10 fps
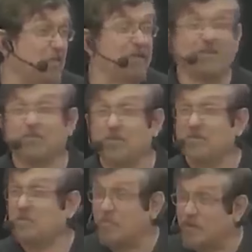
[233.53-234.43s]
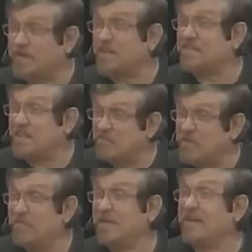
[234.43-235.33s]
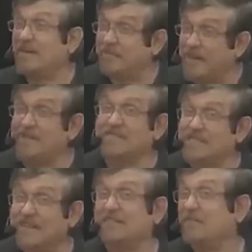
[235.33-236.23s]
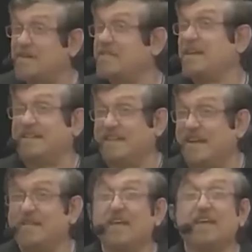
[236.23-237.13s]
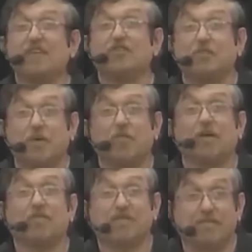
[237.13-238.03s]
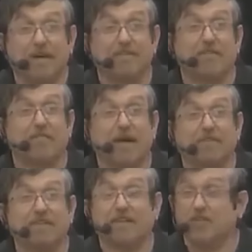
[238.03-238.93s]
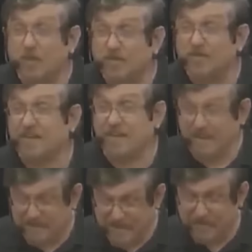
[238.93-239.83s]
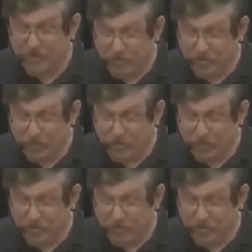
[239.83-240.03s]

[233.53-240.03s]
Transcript: Uma das coisas importantes da Bíblia é que ela vai exatamente tratar de problemas que fazem parte da nossa realidade,